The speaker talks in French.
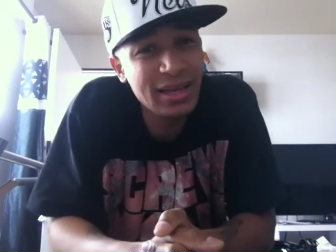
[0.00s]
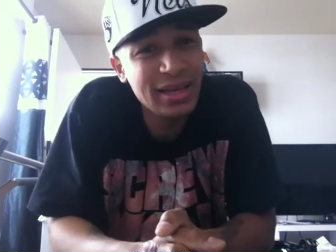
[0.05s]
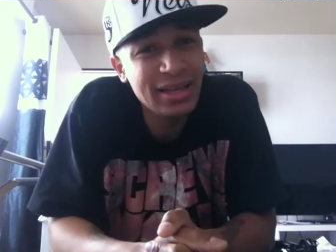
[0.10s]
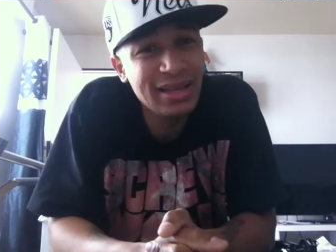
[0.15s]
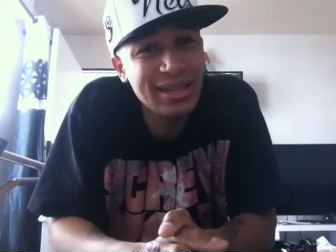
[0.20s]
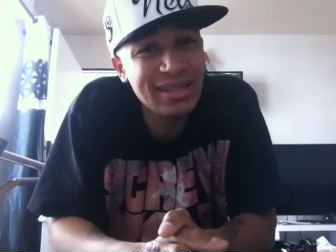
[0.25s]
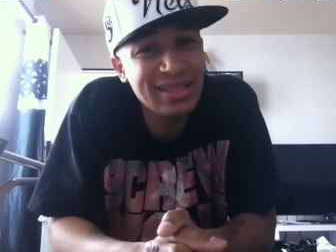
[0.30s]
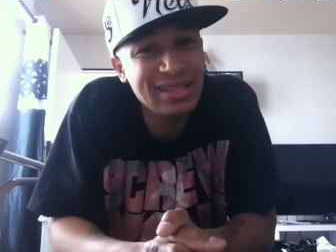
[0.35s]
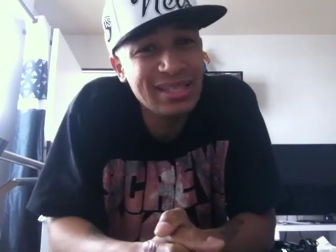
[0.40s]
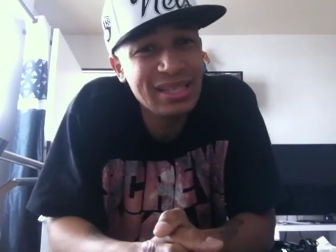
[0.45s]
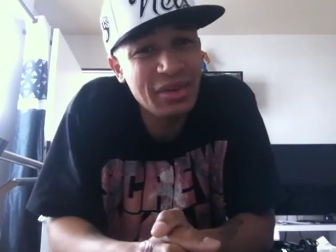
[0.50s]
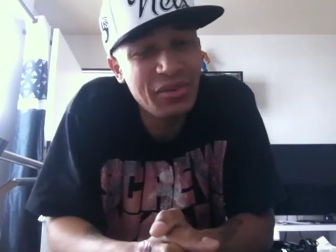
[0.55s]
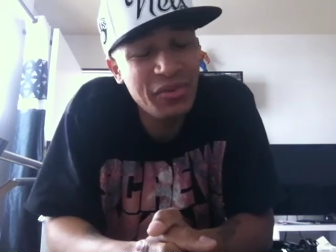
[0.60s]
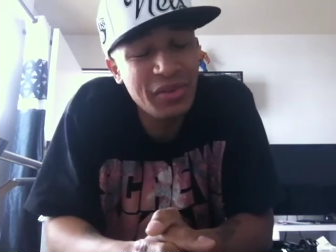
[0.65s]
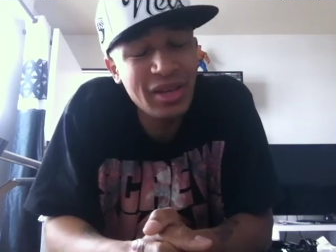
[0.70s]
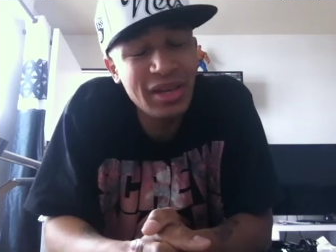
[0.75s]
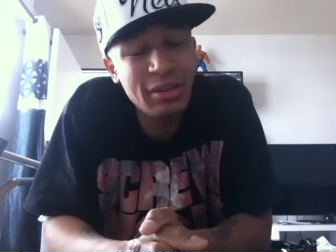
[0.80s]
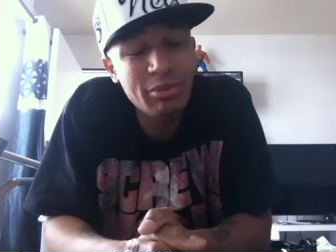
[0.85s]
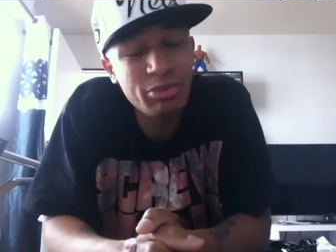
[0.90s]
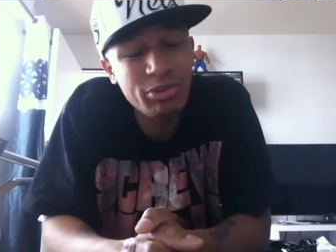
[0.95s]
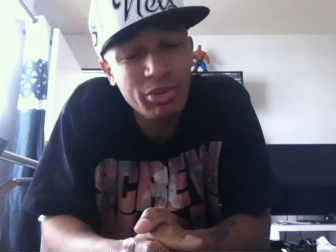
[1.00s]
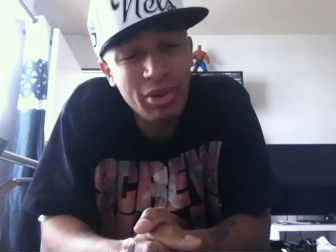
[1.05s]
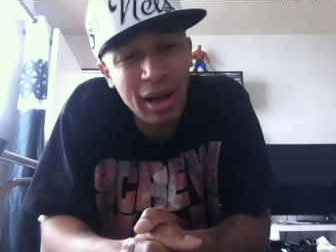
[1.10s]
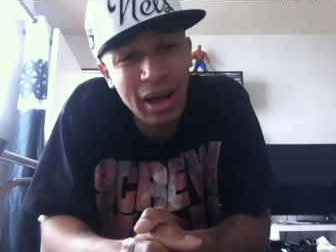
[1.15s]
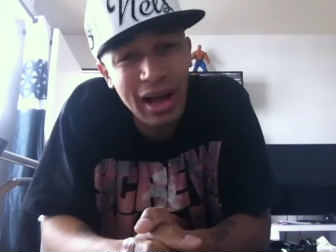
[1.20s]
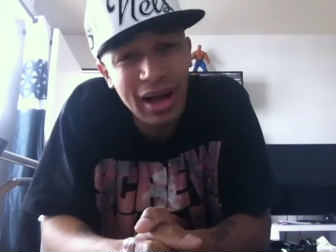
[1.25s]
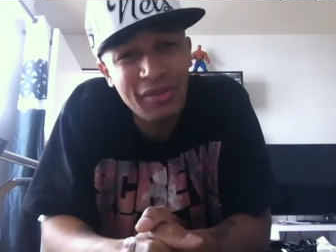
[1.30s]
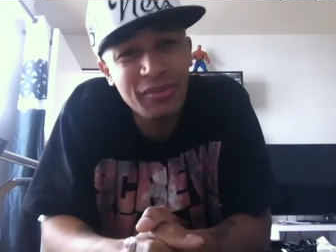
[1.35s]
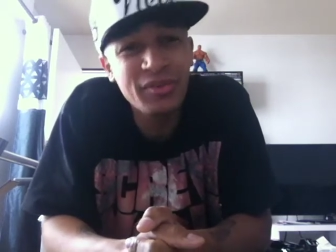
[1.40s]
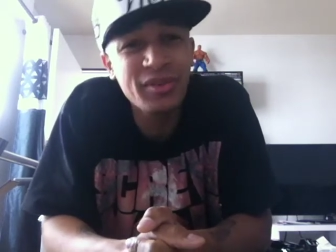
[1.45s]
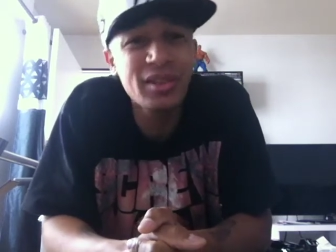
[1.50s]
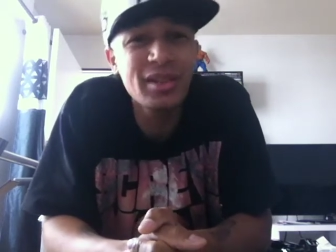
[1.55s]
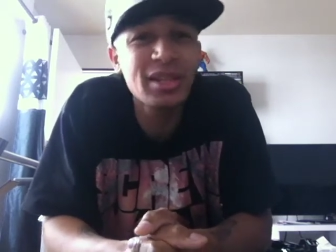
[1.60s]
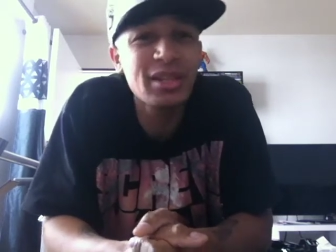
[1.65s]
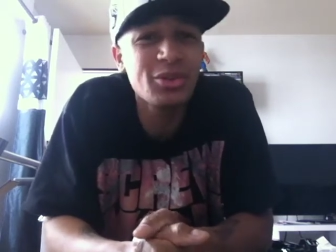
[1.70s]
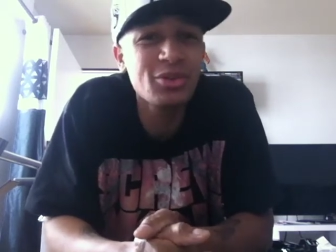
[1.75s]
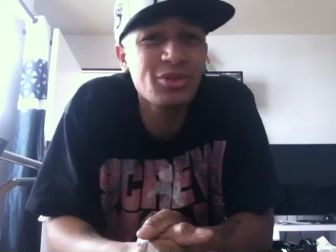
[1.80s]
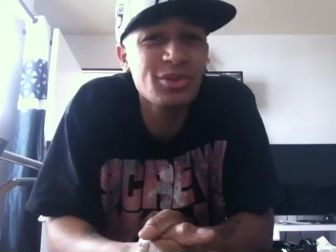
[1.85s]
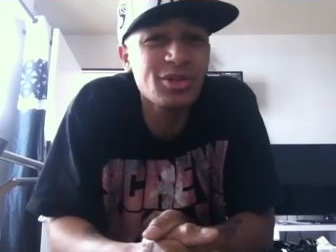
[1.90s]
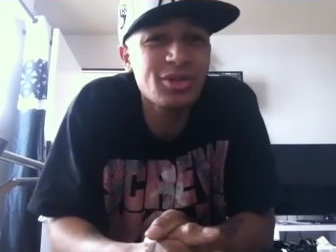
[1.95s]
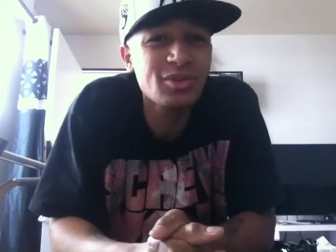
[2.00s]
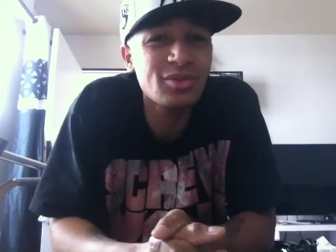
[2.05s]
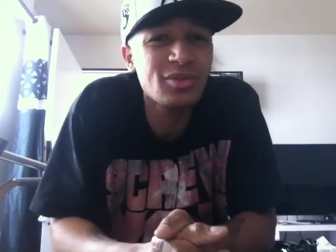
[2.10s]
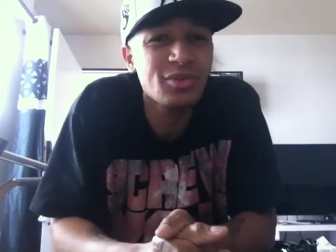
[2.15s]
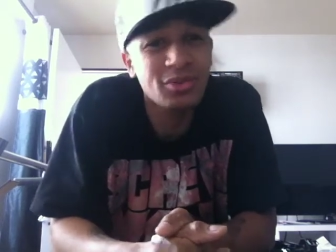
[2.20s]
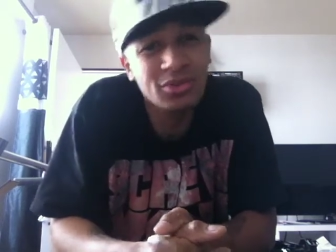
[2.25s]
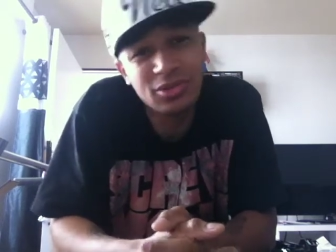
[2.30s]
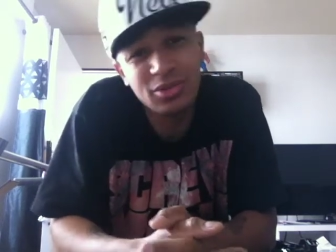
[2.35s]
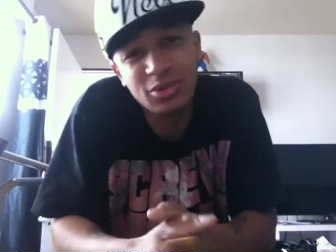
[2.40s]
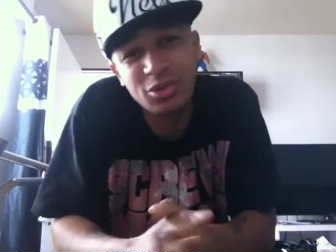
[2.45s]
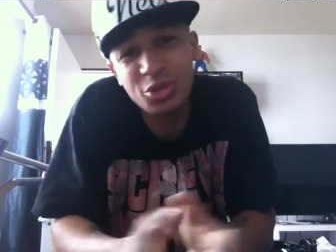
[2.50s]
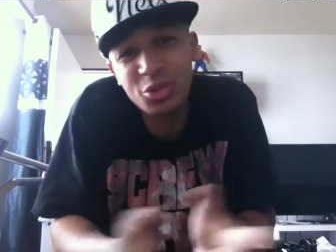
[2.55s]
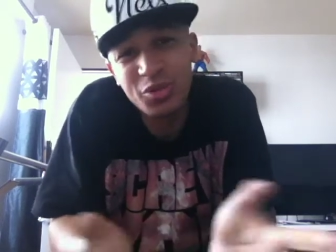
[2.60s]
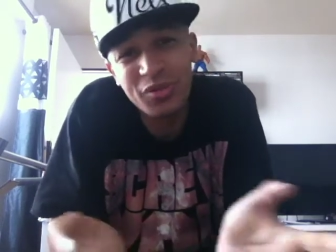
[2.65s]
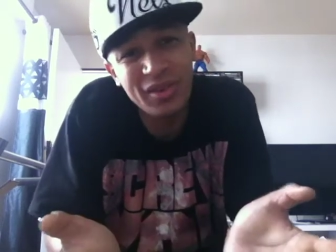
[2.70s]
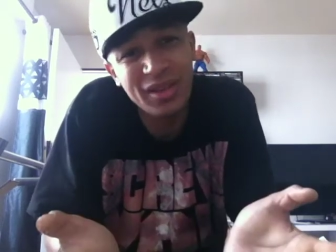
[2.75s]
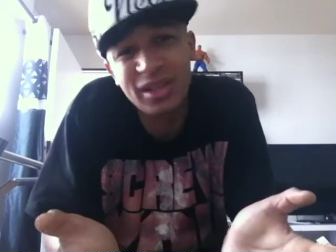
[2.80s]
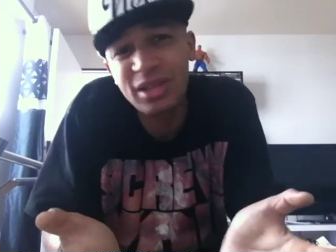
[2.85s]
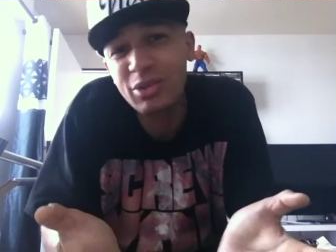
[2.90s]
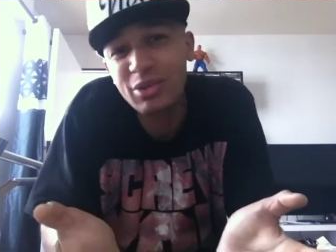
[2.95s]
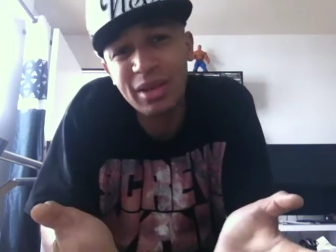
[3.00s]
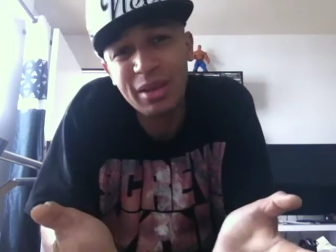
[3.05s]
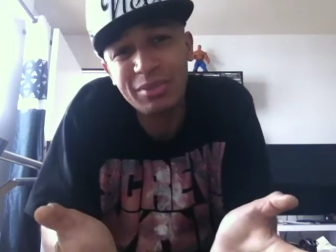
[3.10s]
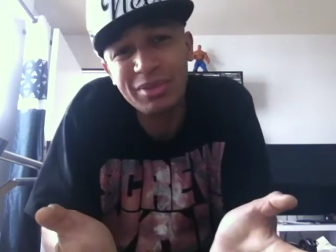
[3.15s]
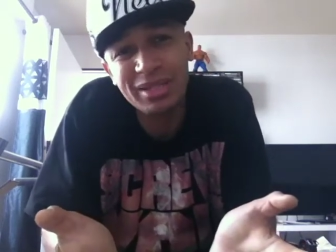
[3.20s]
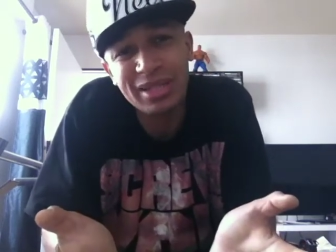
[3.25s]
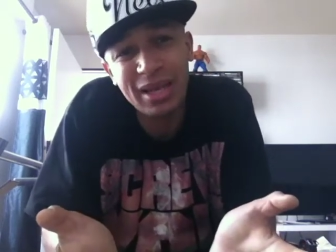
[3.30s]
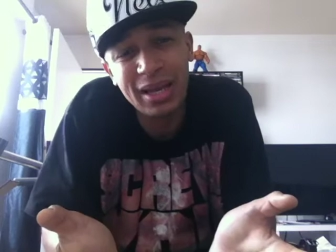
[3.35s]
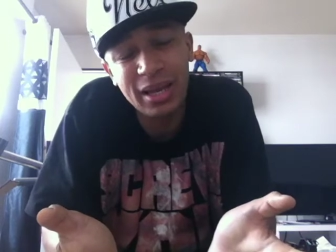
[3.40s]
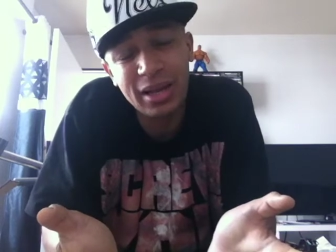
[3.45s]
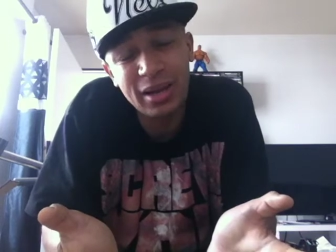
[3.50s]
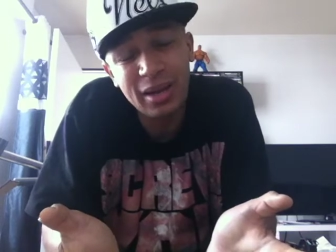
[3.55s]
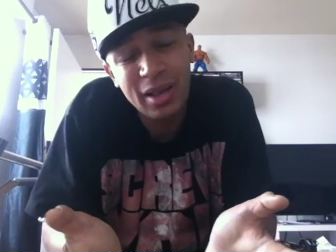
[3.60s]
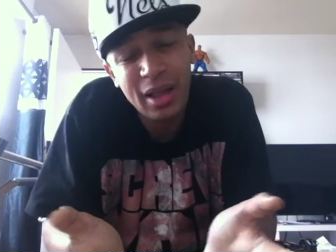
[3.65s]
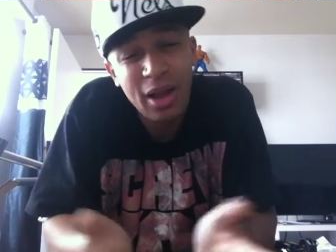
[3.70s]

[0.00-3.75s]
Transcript: l'un des cinéphiles les plus raffinés du, du 21e siècle.